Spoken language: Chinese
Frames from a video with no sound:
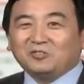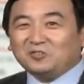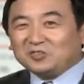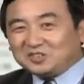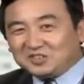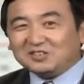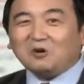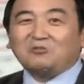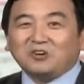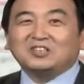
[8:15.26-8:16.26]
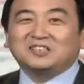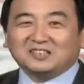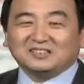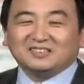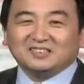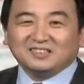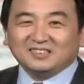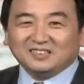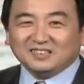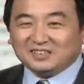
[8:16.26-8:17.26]
是一道风景。
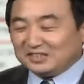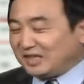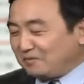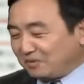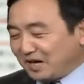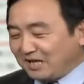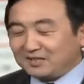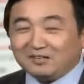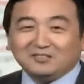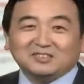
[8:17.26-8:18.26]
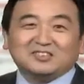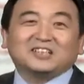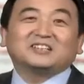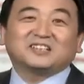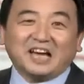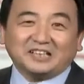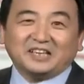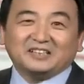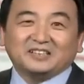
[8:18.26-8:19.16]
今天我们看到的是这个概念，